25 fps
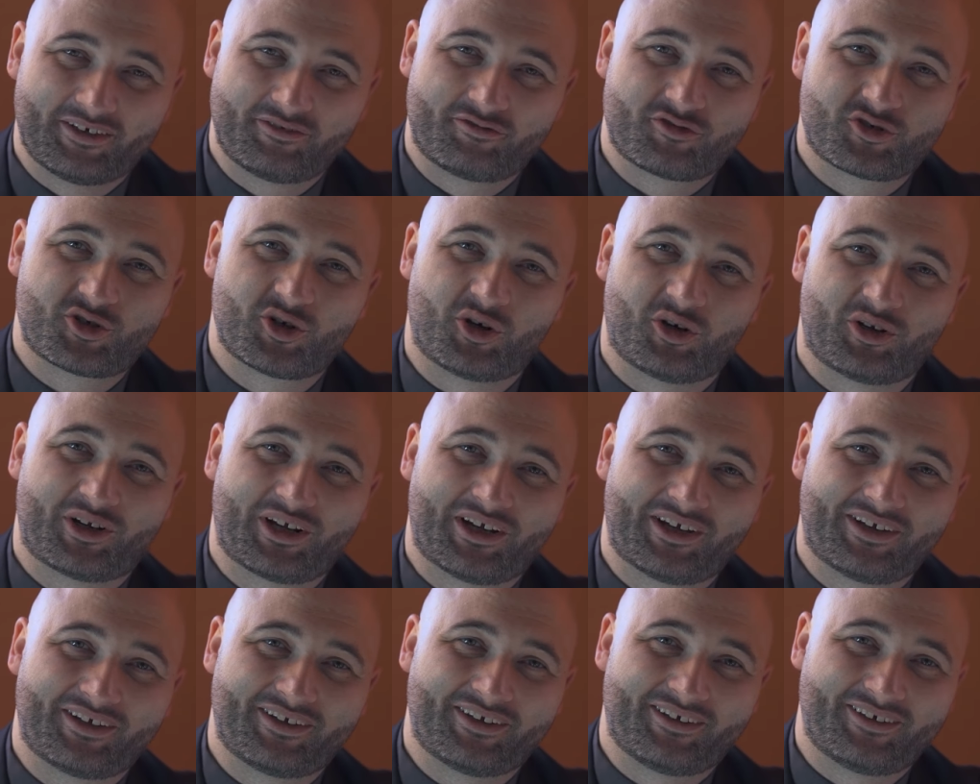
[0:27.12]

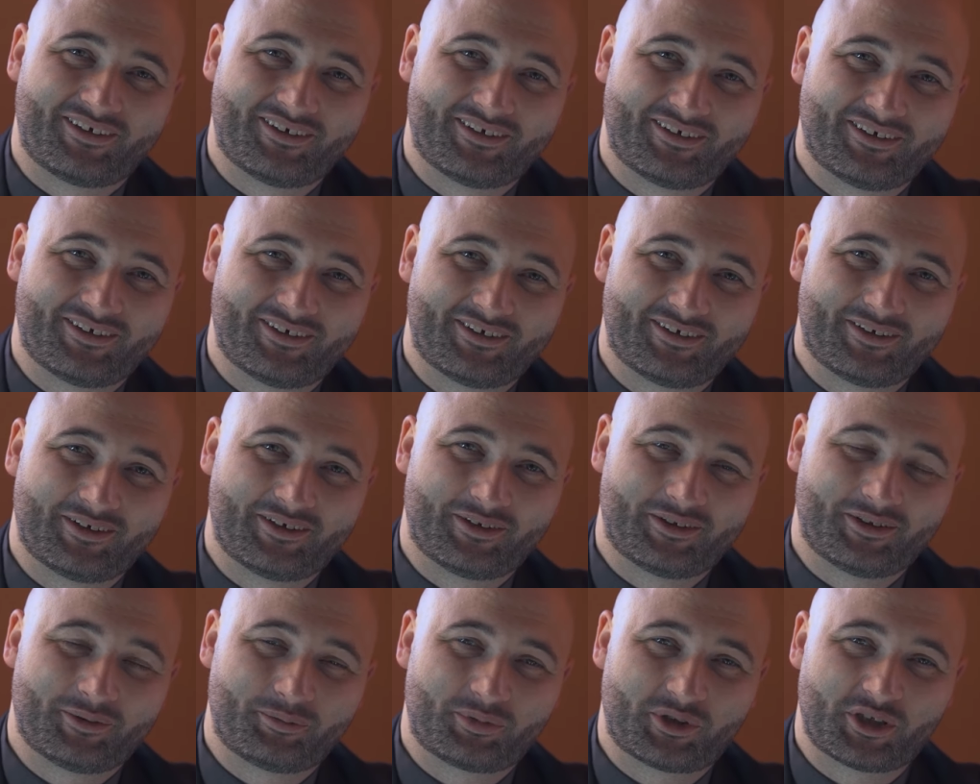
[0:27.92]
wczoraj, e,
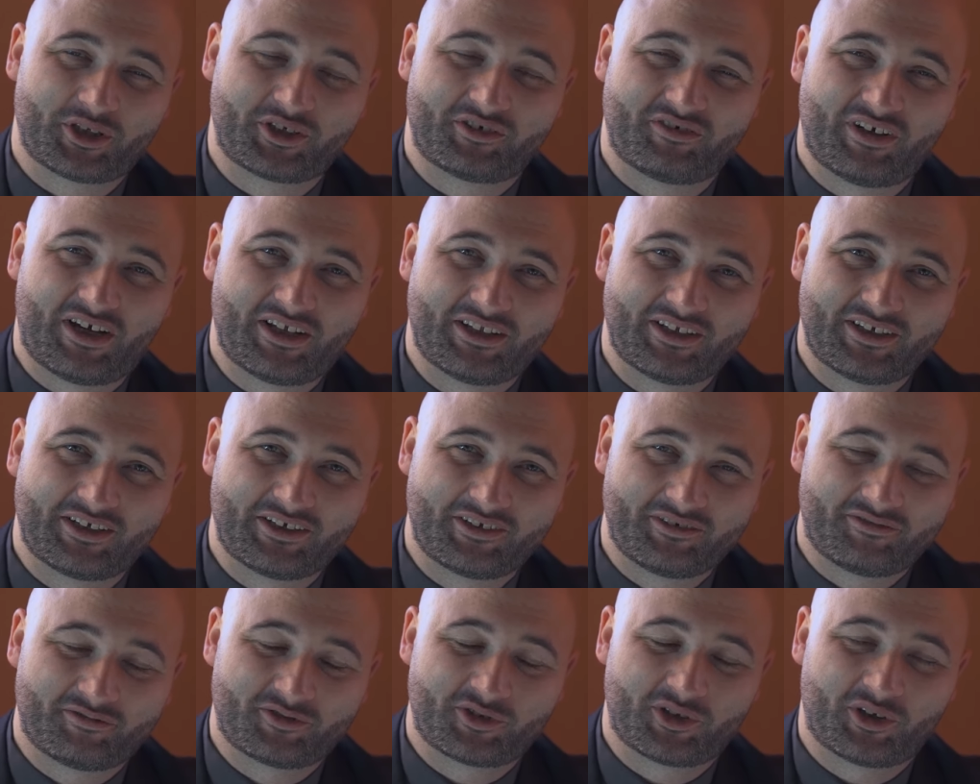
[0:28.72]

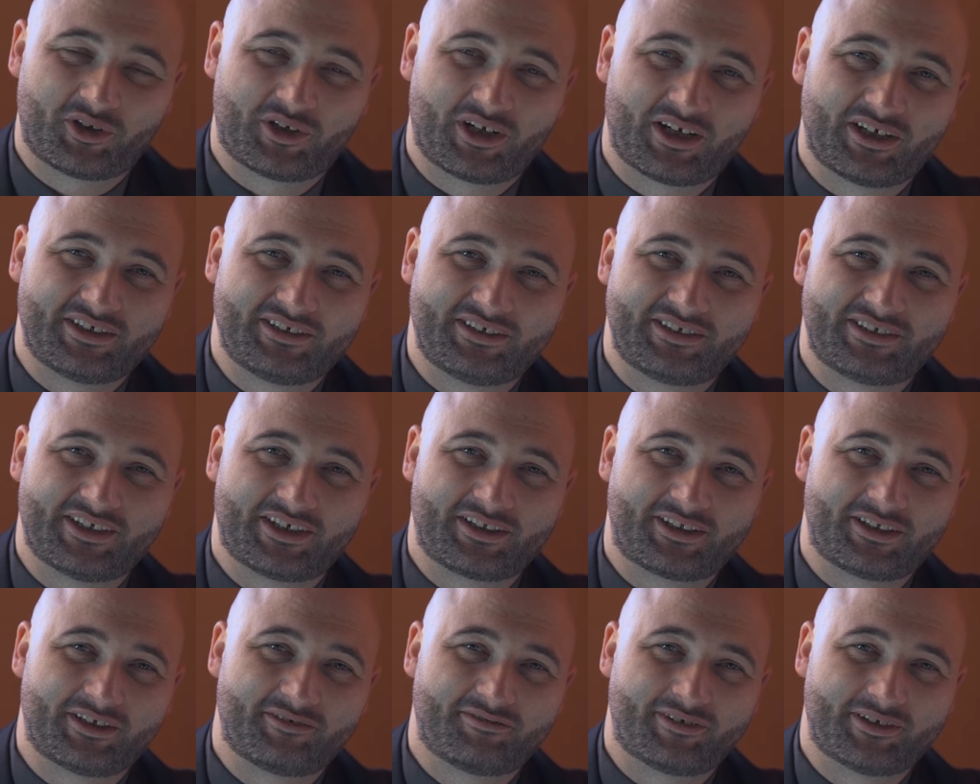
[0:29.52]
przeżywanej wczoraj
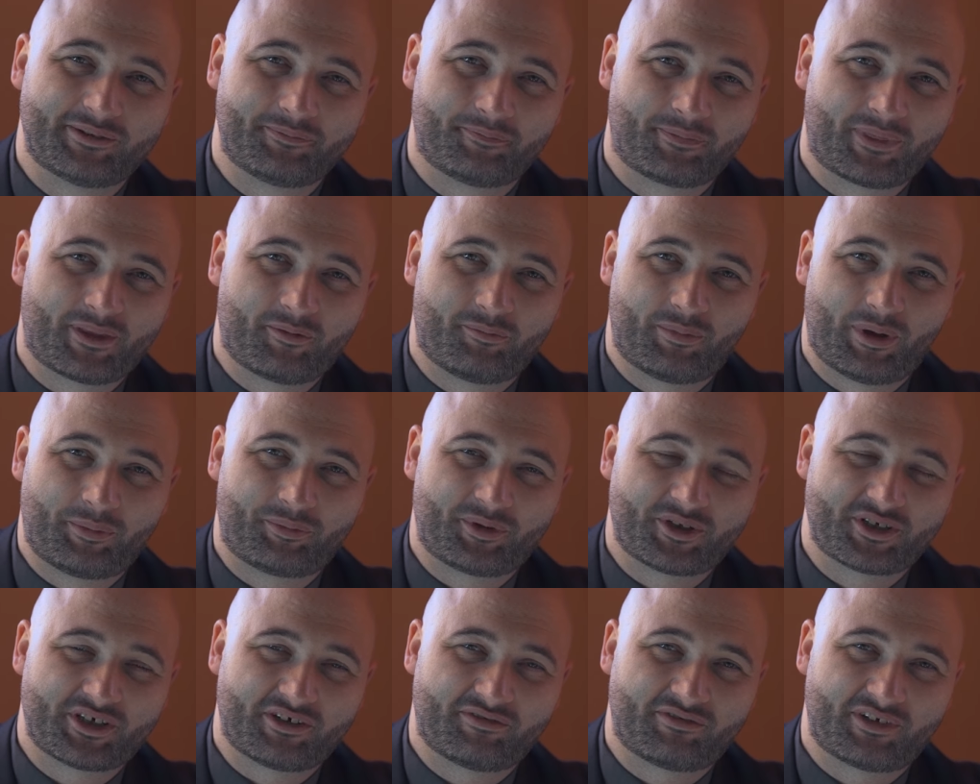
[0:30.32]
inicjatywy
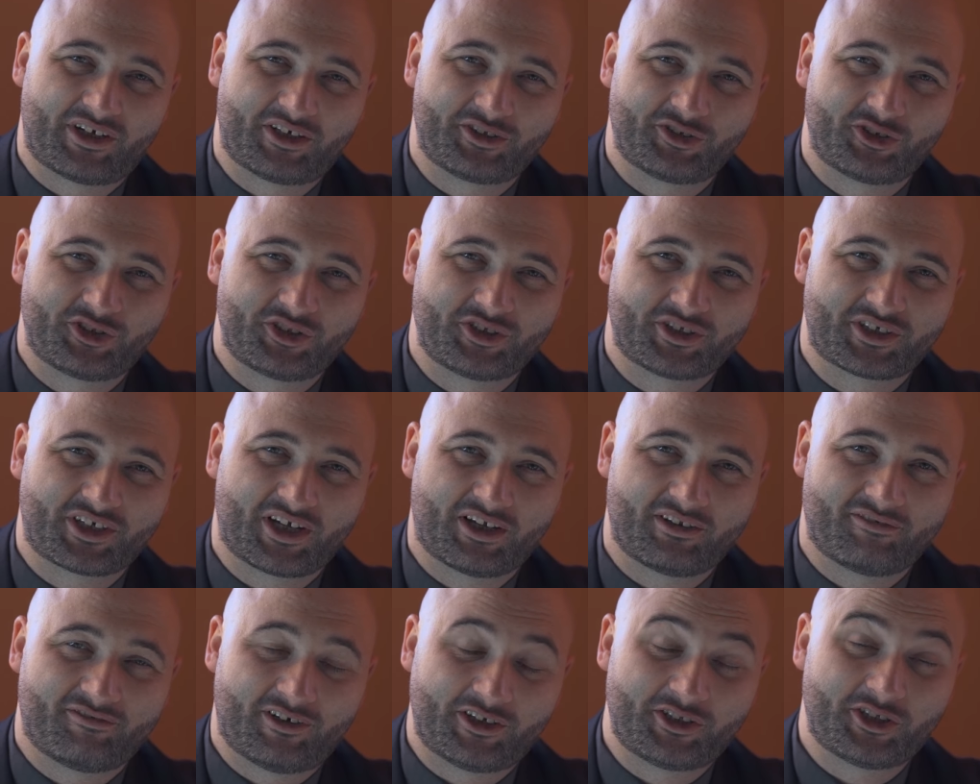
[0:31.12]
papieża
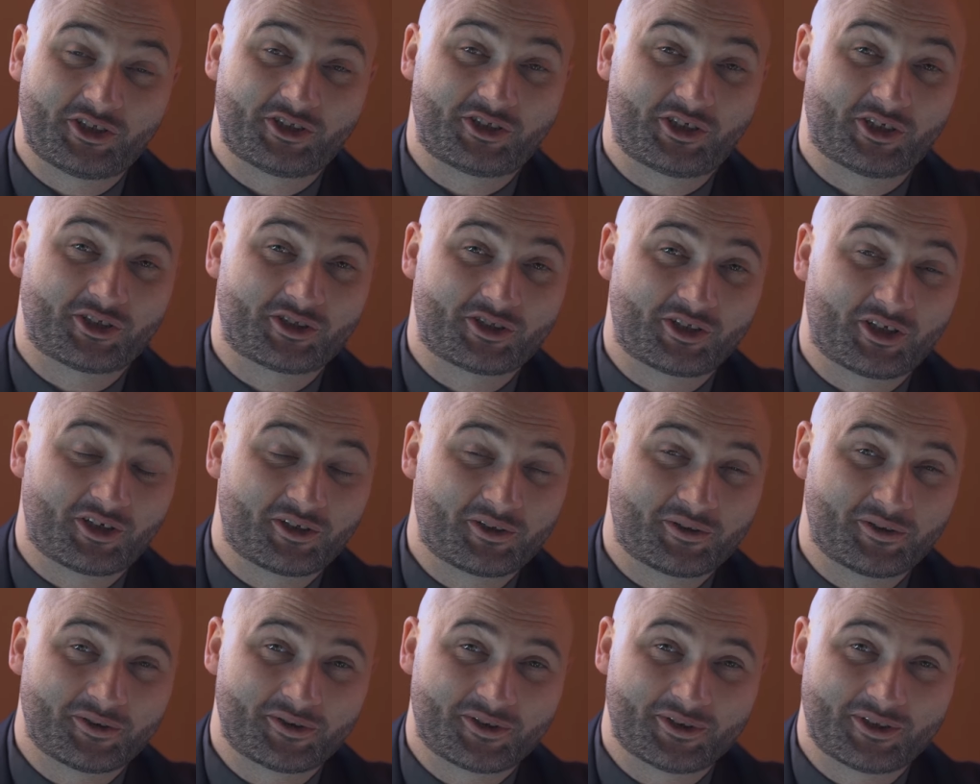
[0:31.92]
Franciszka 24
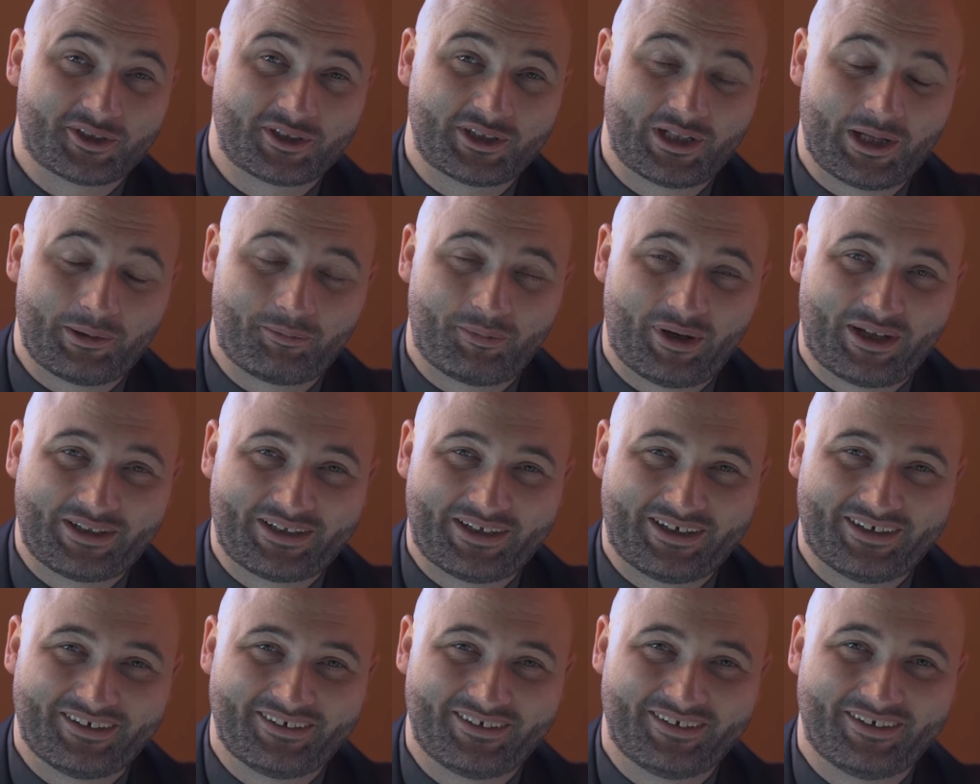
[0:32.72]
godziny dla
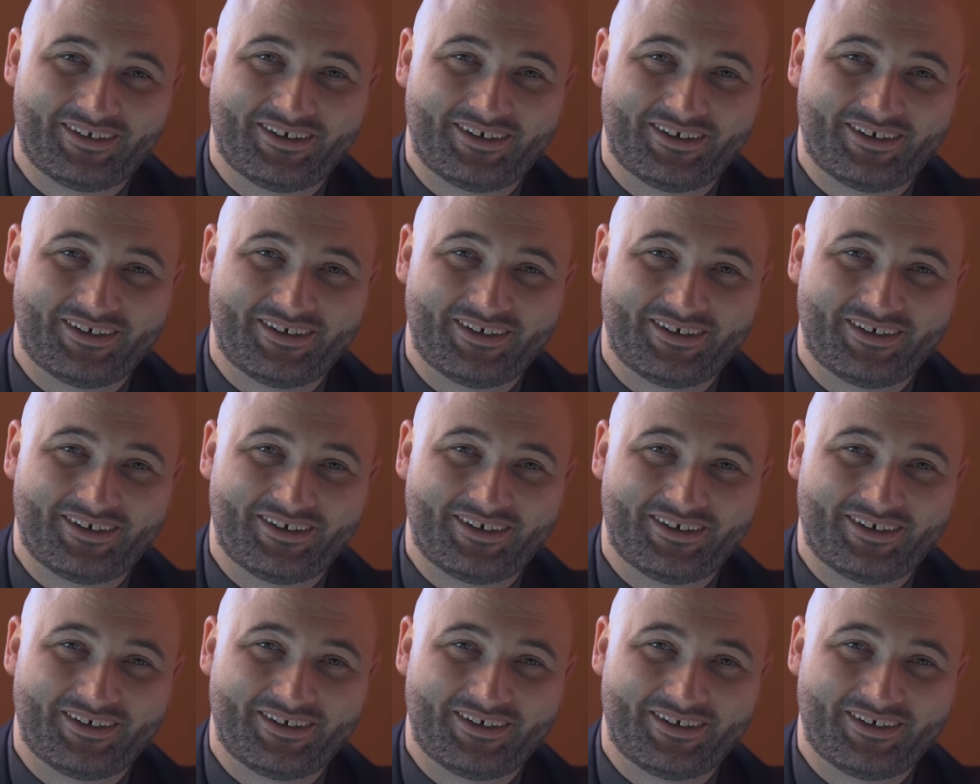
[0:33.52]
Pana.